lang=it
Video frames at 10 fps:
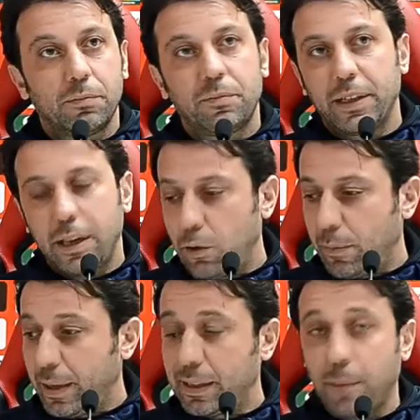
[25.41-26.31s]
Federico
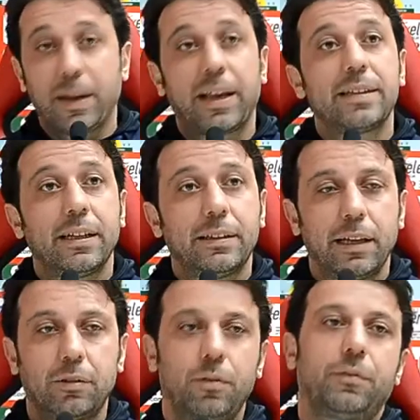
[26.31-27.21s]
Amente, perché si è
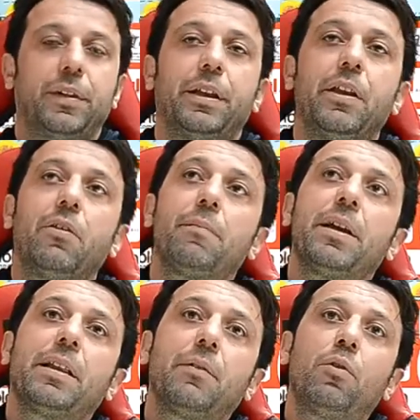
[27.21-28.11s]
detto Federico
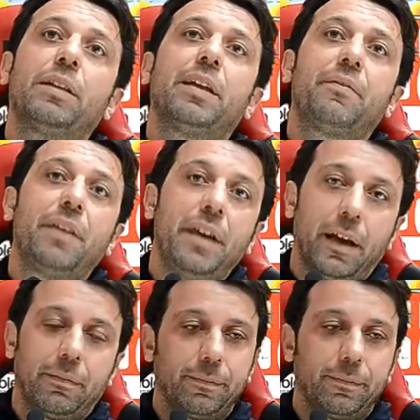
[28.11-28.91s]
Amente vuole andare via,